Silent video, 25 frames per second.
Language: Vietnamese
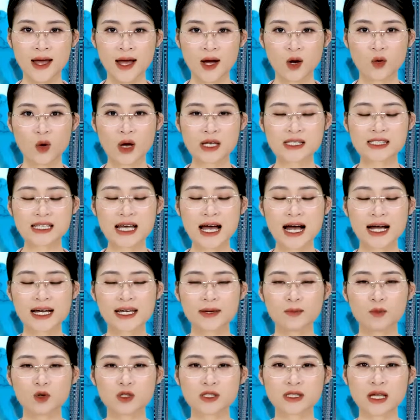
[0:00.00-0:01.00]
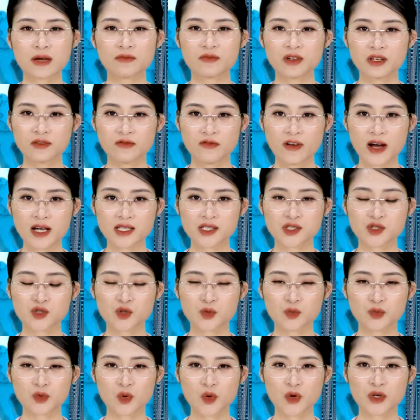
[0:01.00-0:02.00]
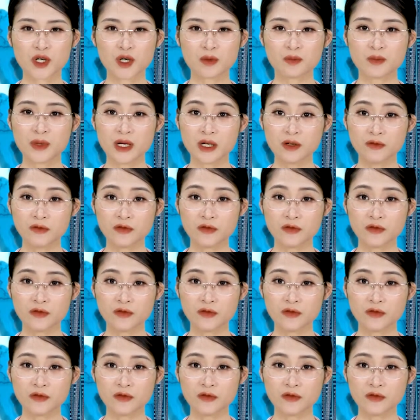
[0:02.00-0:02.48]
Ngoài ra, khi mua xe VinFast, chúng tôi được miễn